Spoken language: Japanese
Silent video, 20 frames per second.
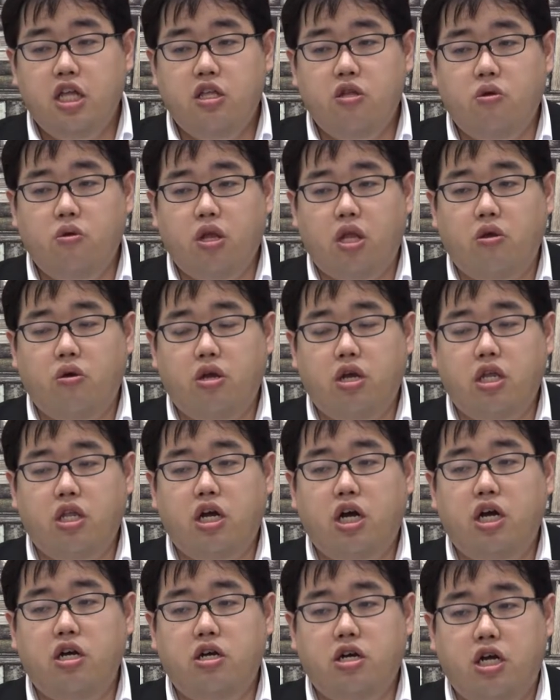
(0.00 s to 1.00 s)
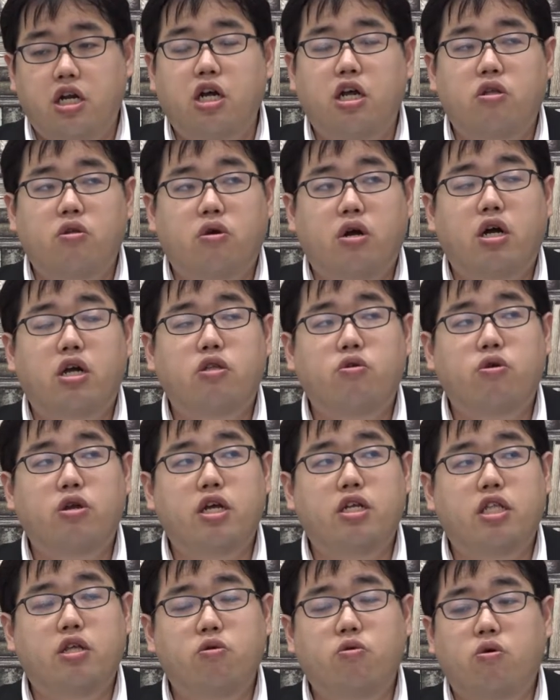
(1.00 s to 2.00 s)
どんな解き方があるかなとか、とり
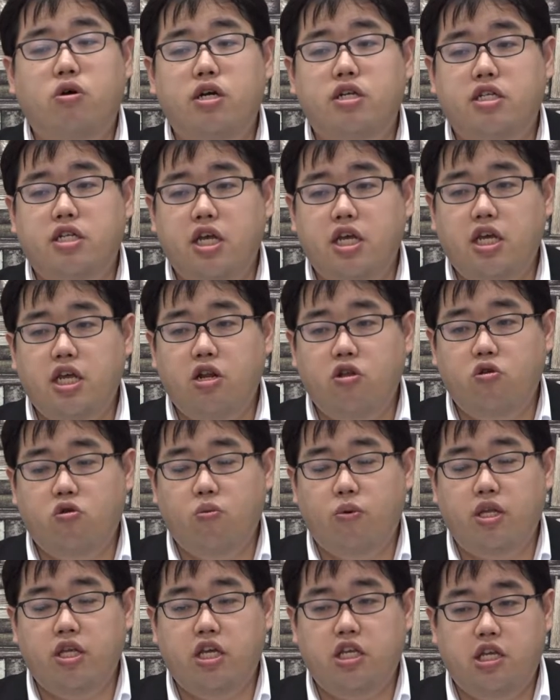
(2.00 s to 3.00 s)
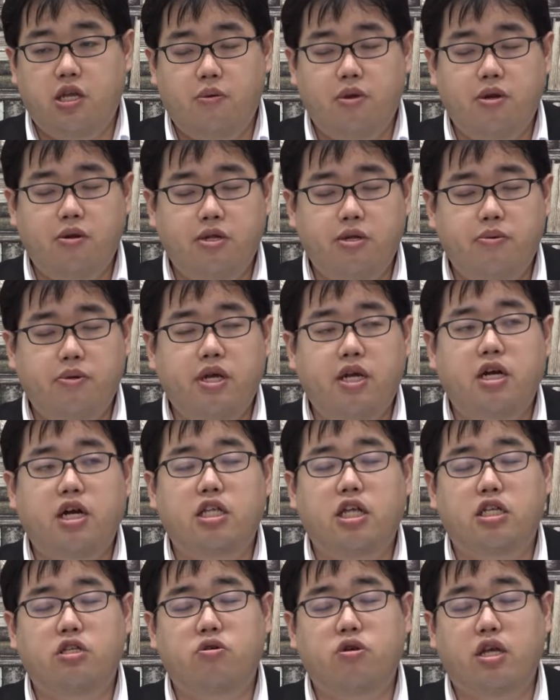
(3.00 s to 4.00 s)
あえず手を動かしていけるとこまで行ってみるみたいな
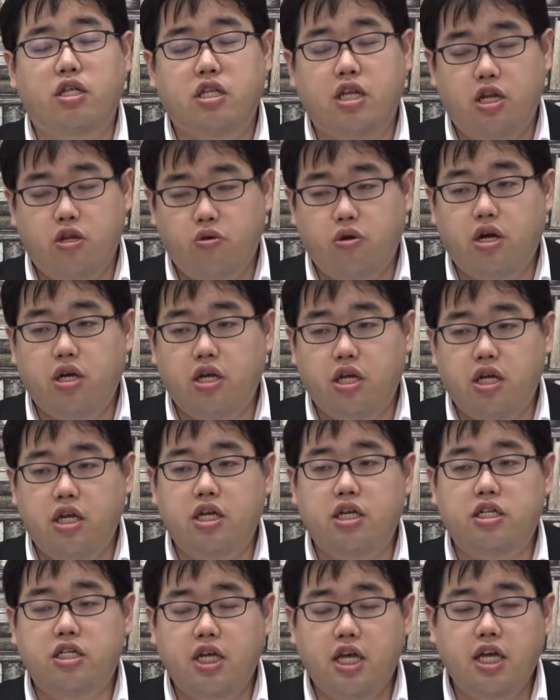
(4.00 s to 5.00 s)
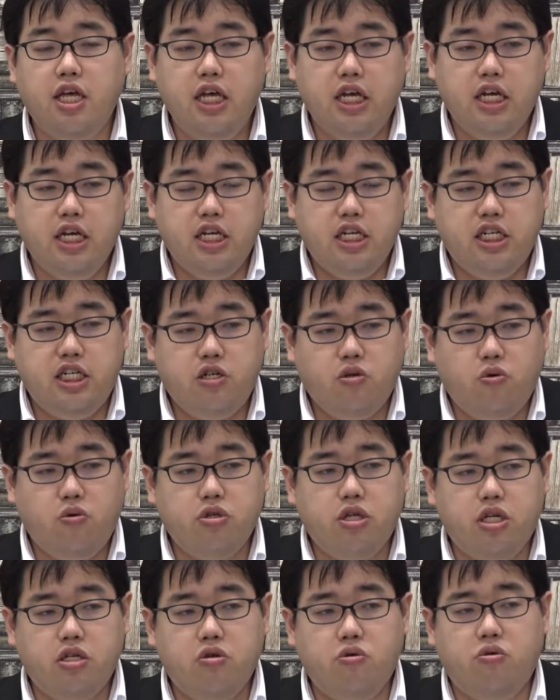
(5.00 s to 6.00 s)
形をやったりとか、えー、して試行
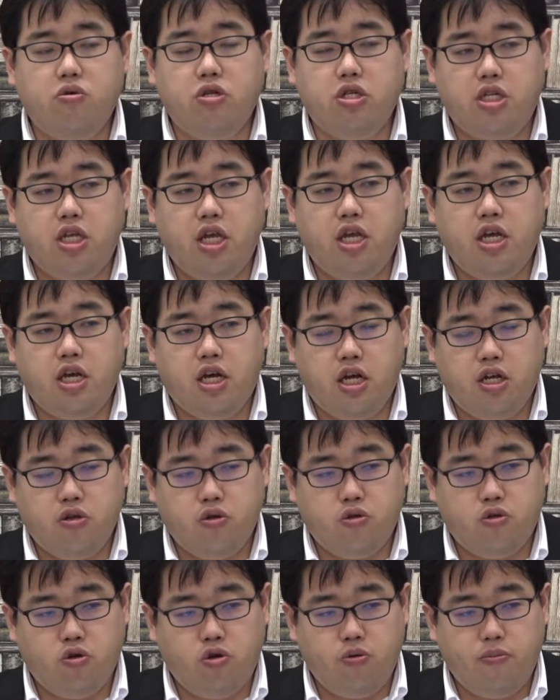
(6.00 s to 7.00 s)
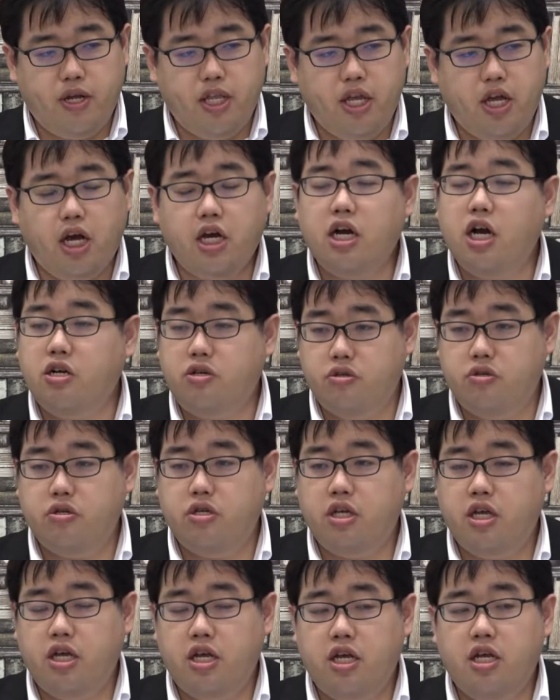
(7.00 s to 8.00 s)
錯誤をしてあのその場であがく、
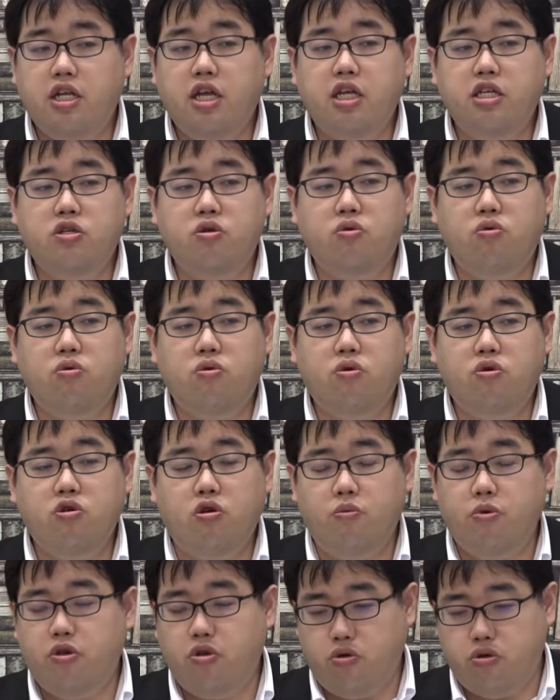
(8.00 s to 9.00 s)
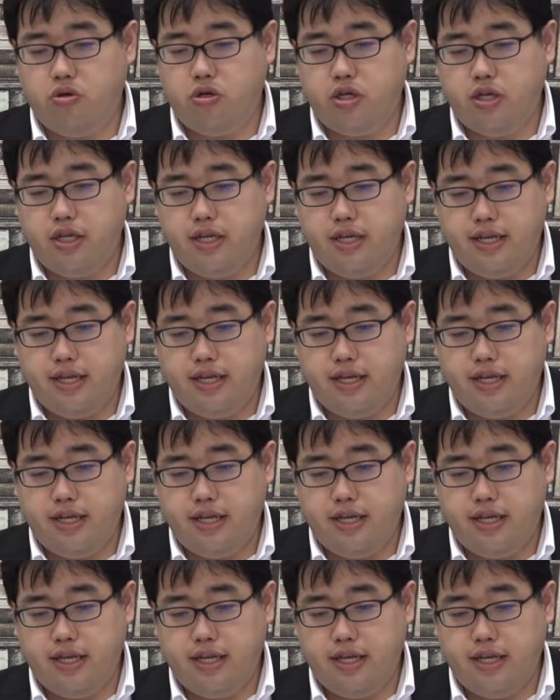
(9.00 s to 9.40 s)
えー、で情報を読み取る。